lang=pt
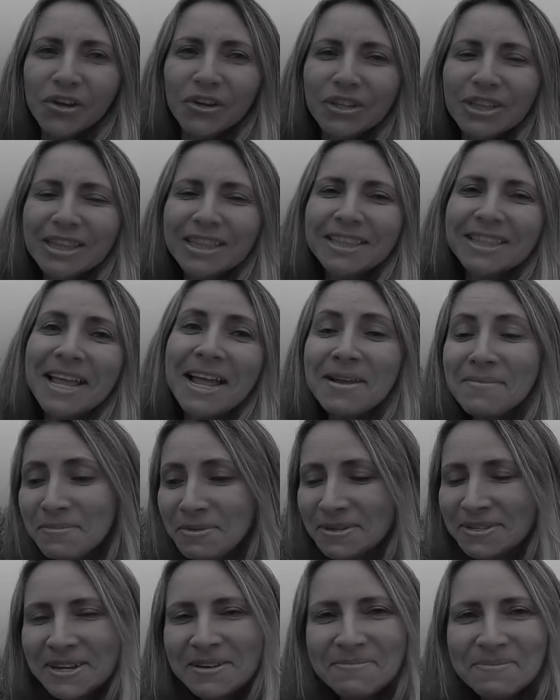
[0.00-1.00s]
Olá,
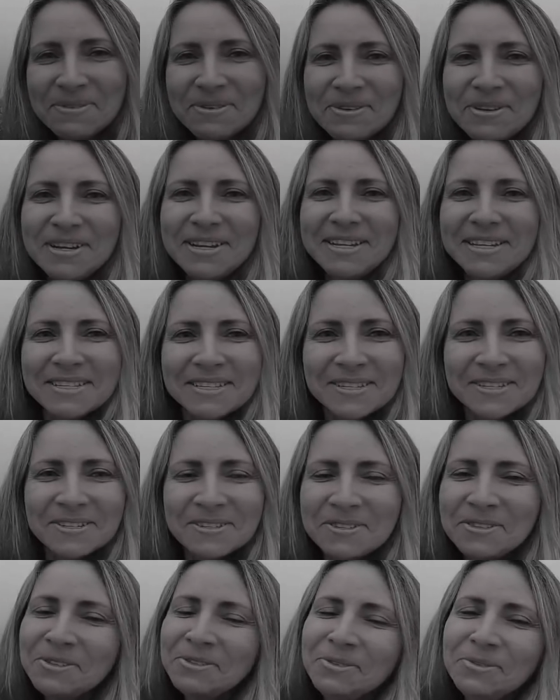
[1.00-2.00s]
meus
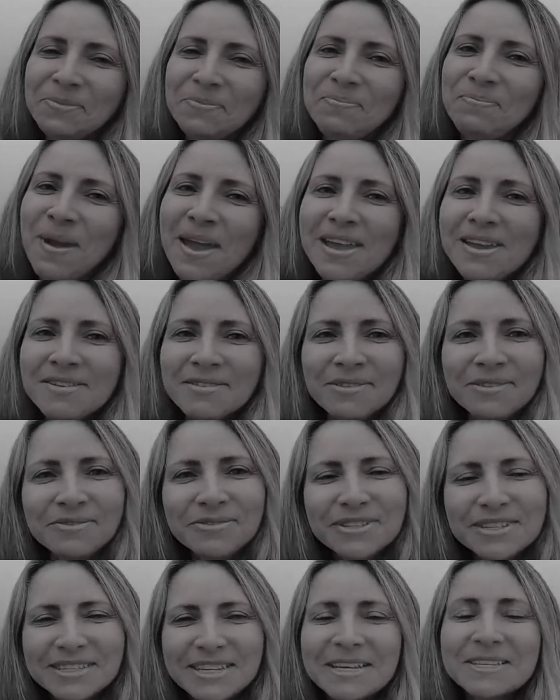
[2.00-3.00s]
amores! Tudo bem com
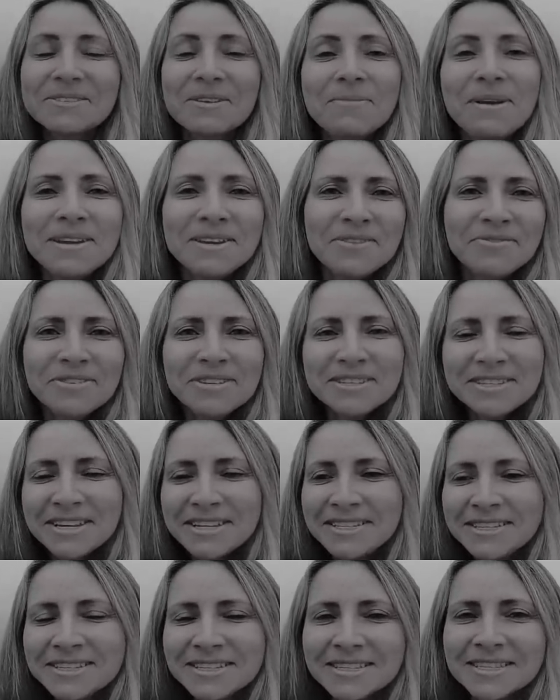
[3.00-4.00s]
vocês? Como é que
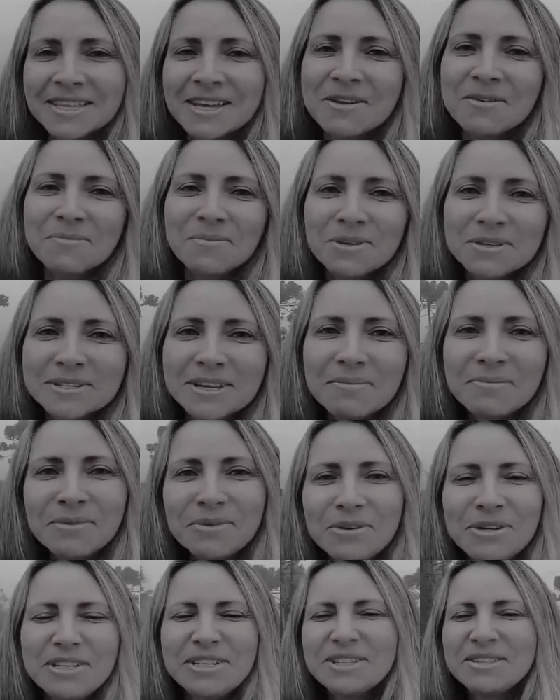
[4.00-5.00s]
vocês estão, meus
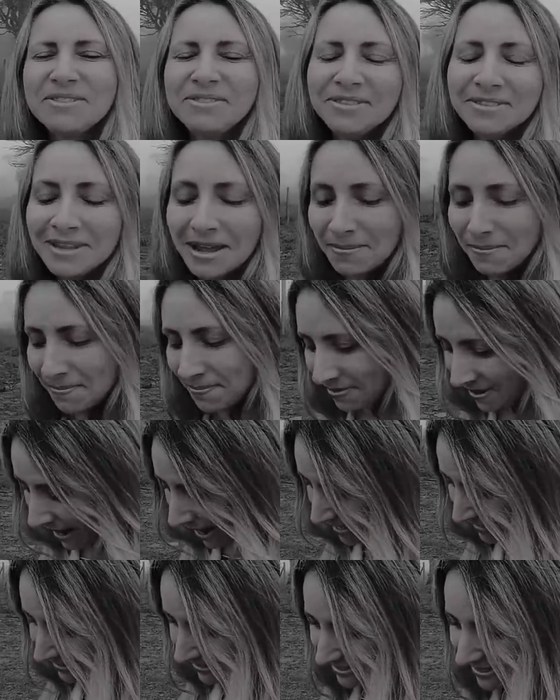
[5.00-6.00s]
amores? Tudo na
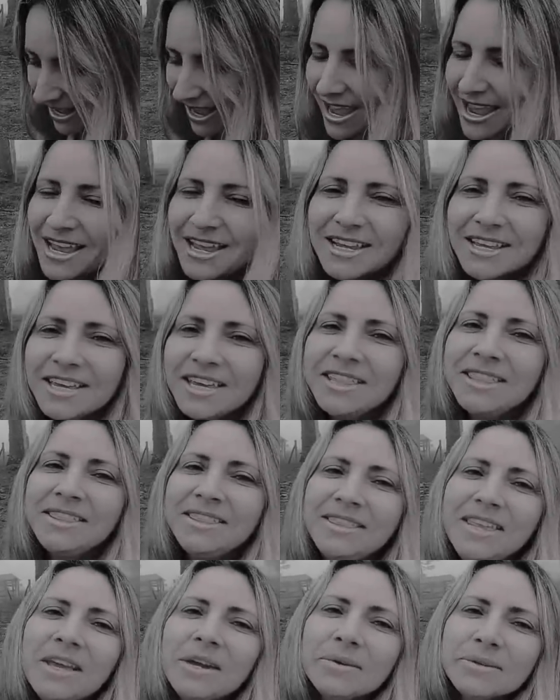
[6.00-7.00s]
paz? Que
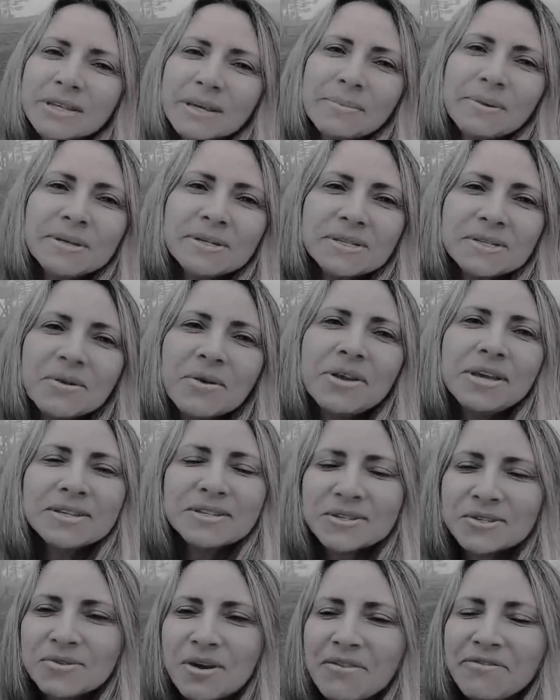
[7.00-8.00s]
Deus abençoe a
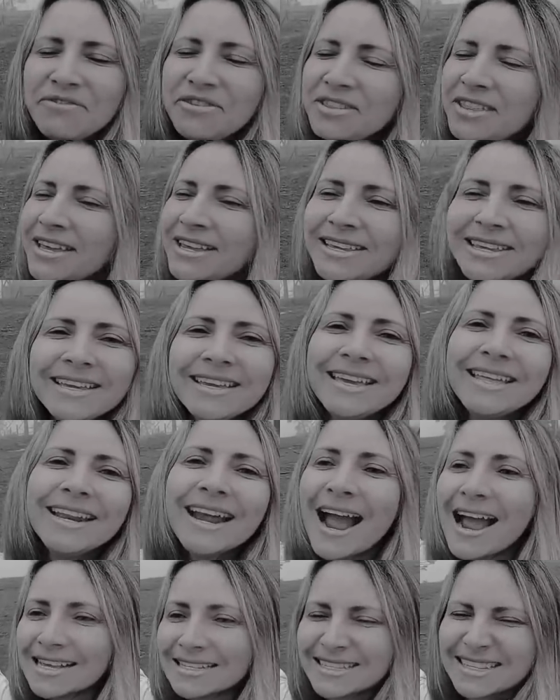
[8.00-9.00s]
sua vida e
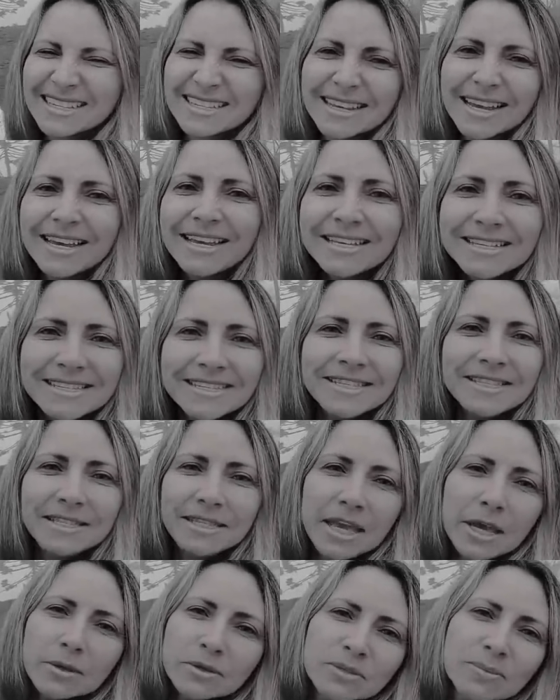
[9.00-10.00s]
graças a esse
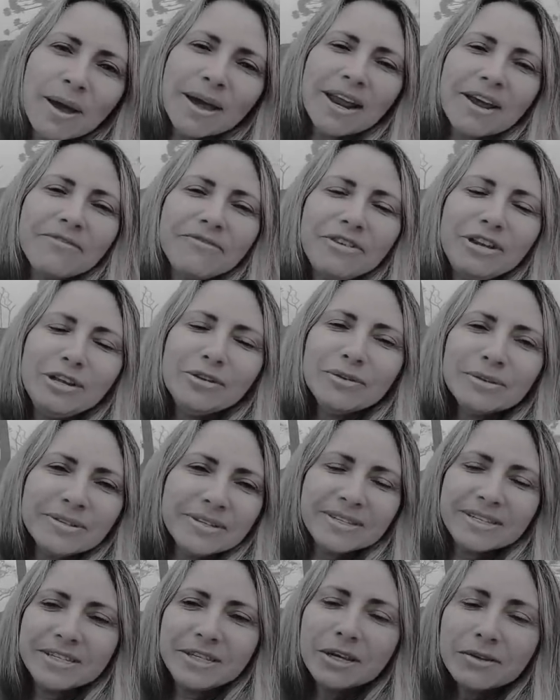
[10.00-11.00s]
Deus
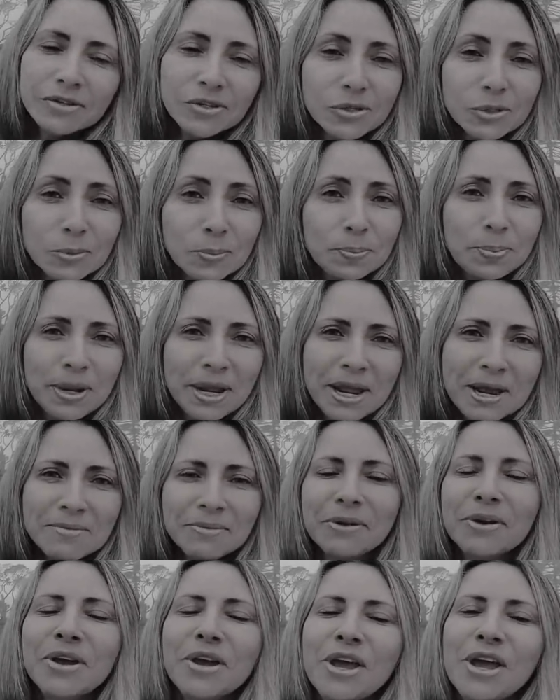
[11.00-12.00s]
maravilhoso, esse Deus
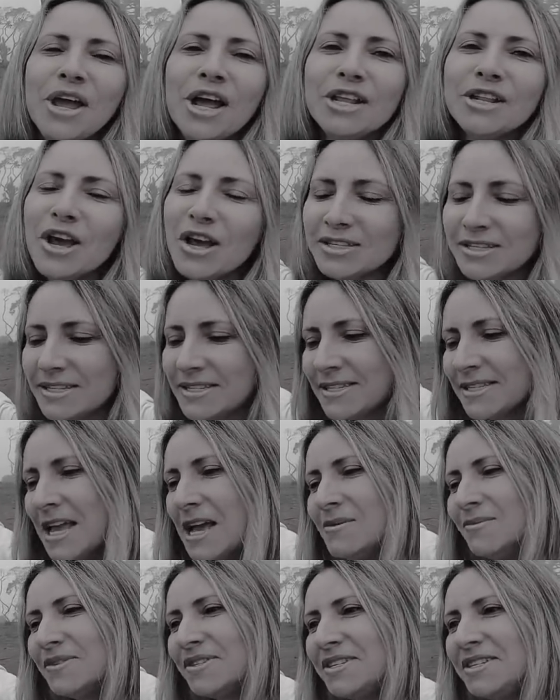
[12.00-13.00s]
supremo, nós
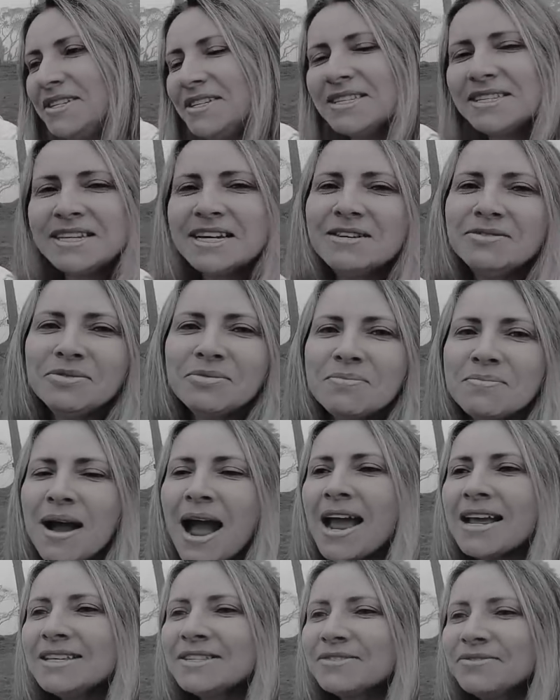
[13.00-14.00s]
estamos iniciando
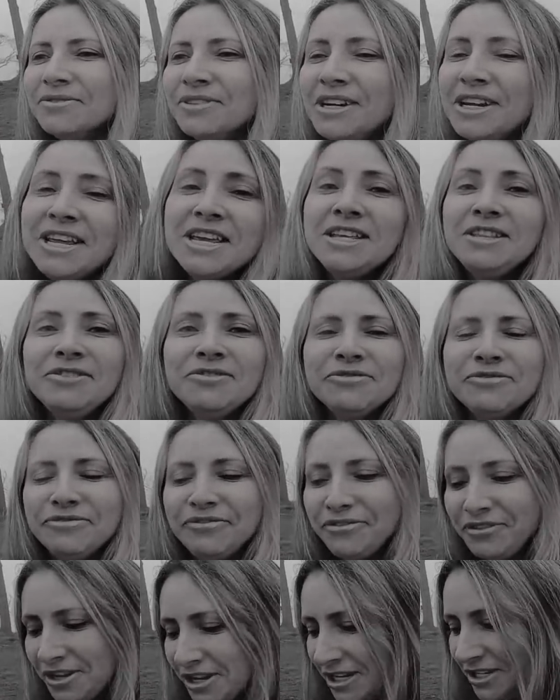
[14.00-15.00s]
mais um lindo
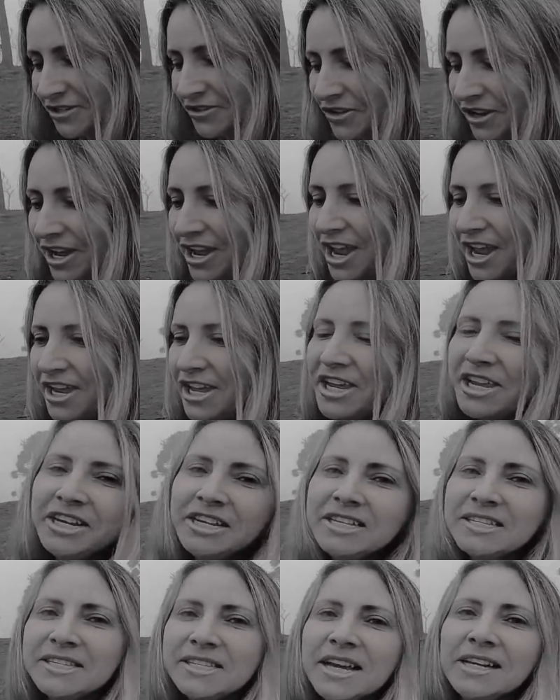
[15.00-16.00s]
vídeo e
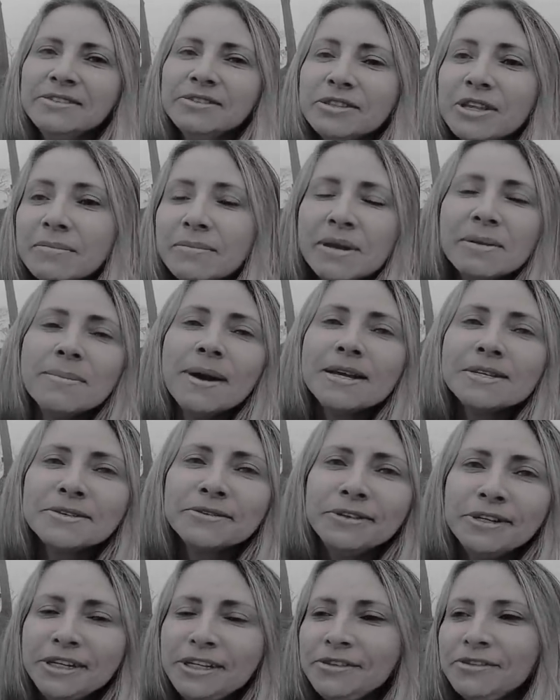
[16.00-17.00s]
iniciando também mais
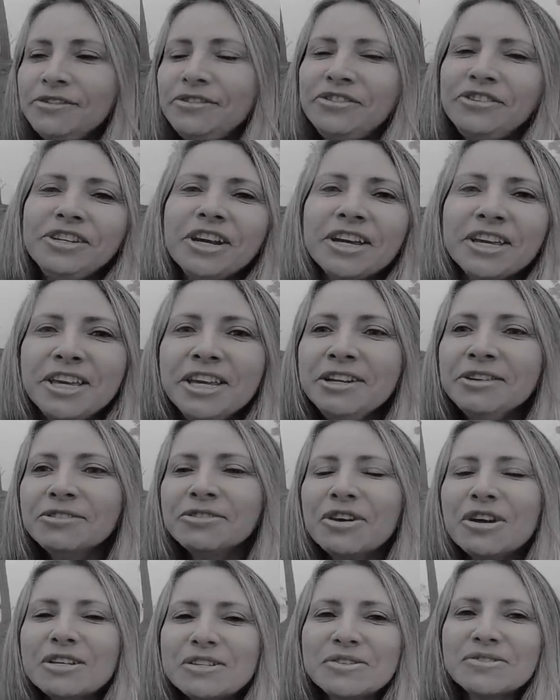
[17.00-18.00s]
um lindo dia aqui no
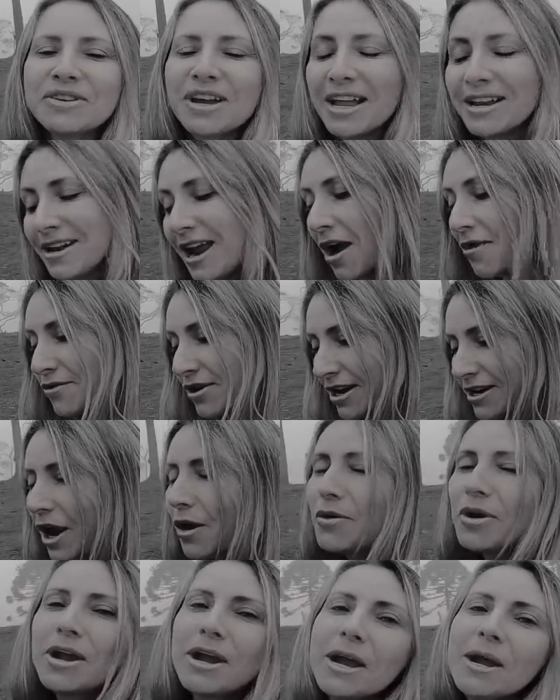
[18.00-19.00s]
nosso canal, o
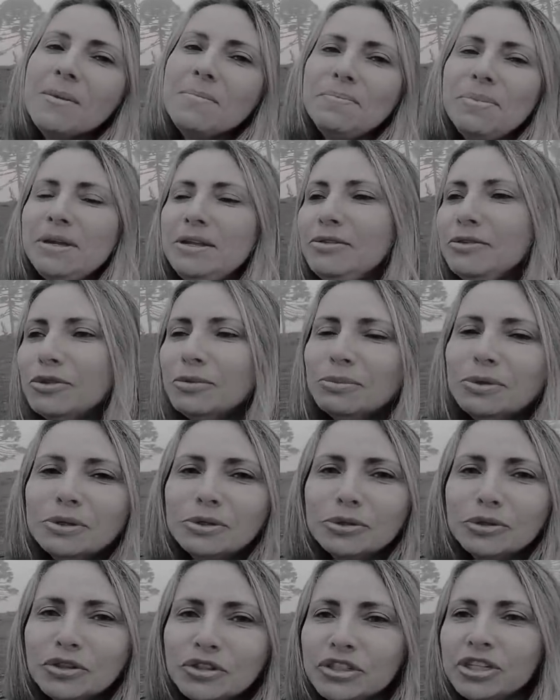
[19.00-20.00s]
canal Camping do
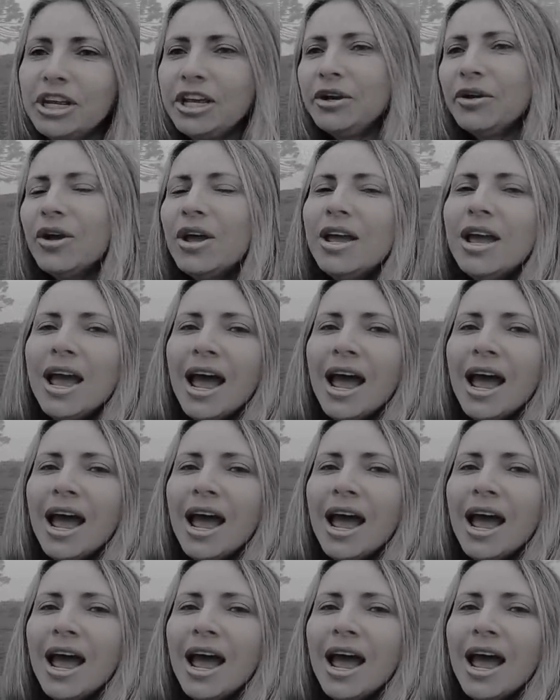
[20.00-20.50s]
Motochileiro.